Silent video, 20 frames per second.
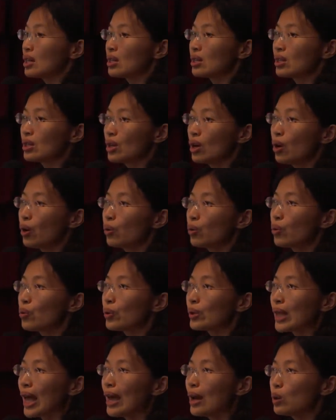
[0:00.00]
的时候，如
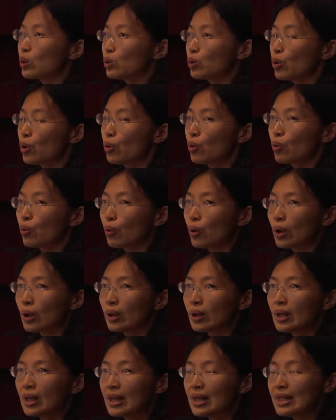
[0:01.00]
果他有错误，我
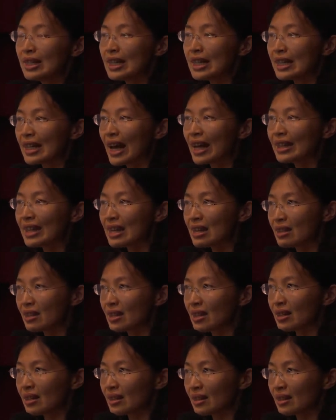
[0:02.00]
请他订正，